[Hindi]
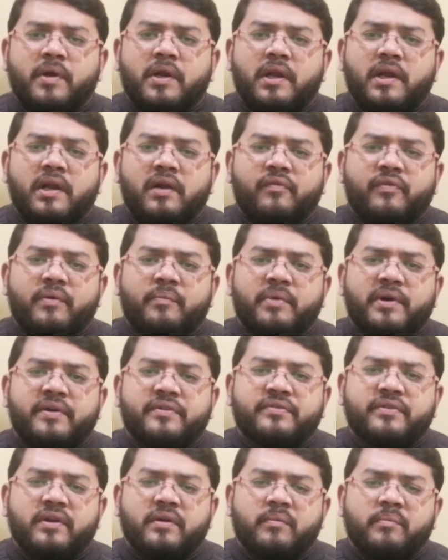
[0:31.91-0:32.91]
पहले
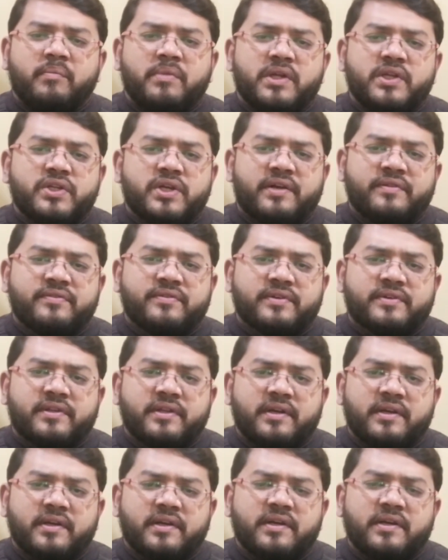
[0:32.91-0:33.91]
अल्फ़ाबेट से भी जान
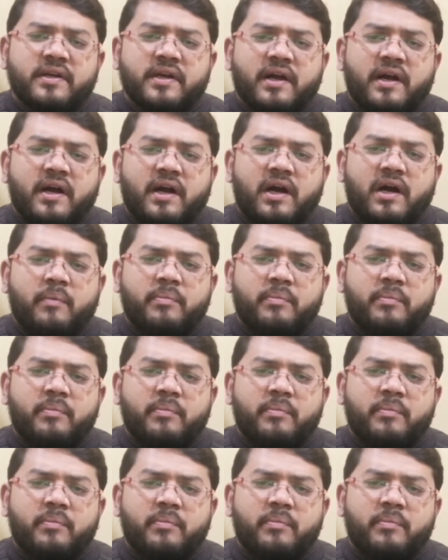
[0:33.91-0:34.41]
सकते हैं क्या